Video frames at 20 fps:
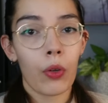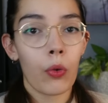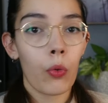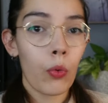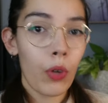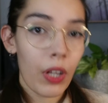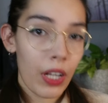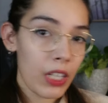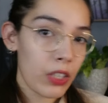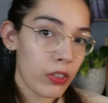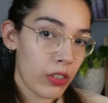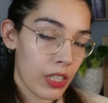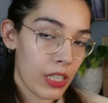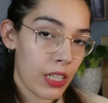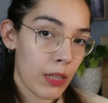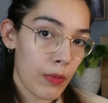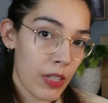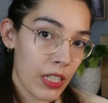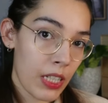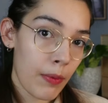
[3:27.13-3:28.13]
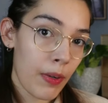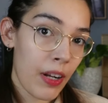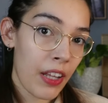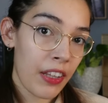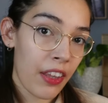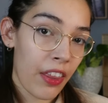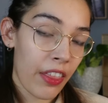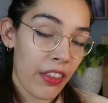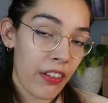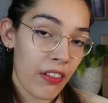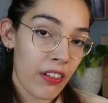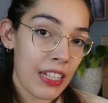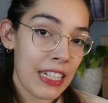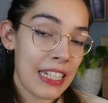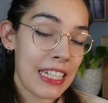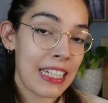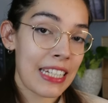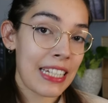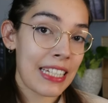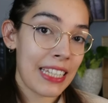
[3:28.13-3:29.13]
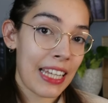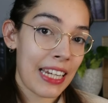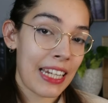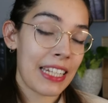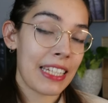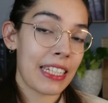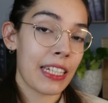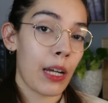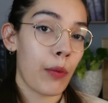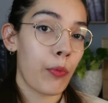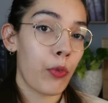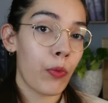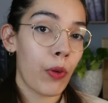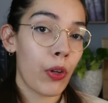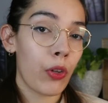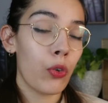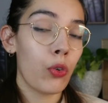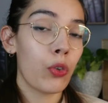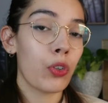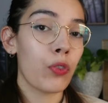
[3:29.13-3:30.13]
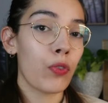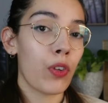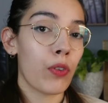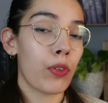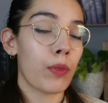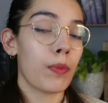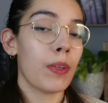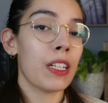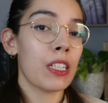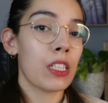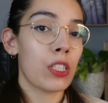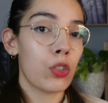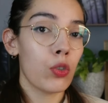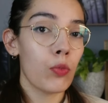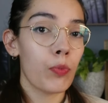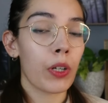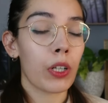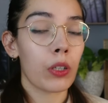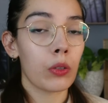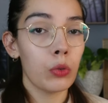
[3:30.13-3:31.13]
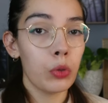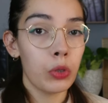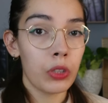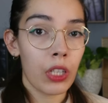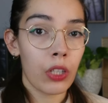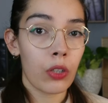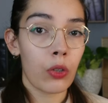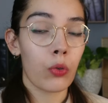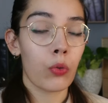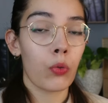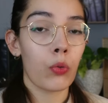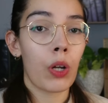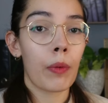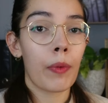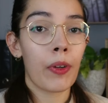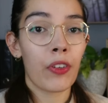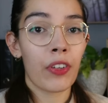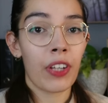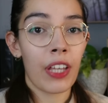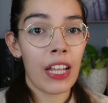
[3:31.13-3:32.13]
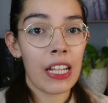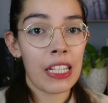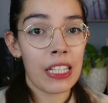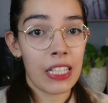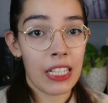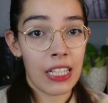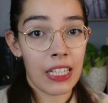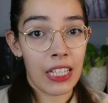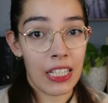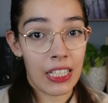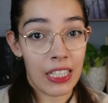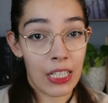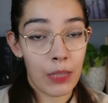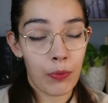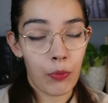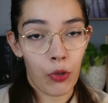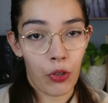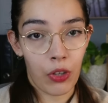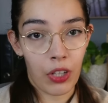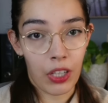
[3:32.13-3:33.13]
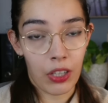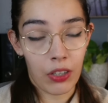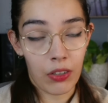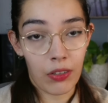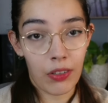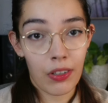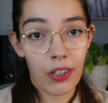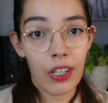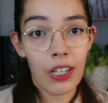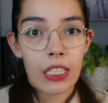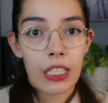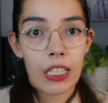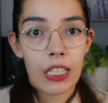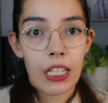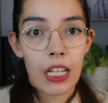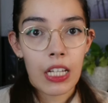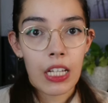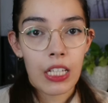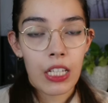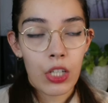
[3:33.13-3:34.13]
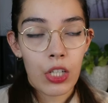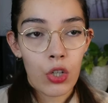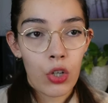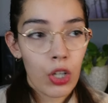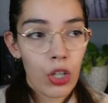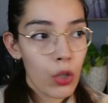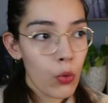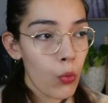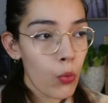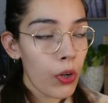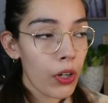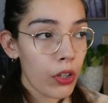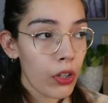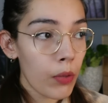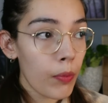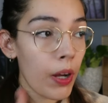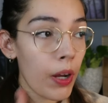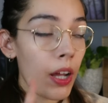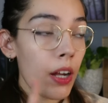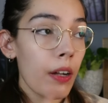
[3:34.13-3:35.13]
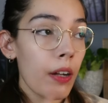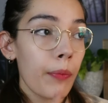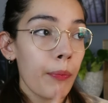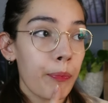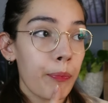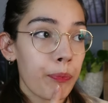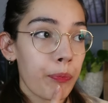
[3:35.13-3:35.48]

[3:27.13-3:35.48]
Una de las cosas que más llama la atención es que esta ley se ha aprobado de una forma súper justa con una mayoría del 66%. Que si no recuerdo mal,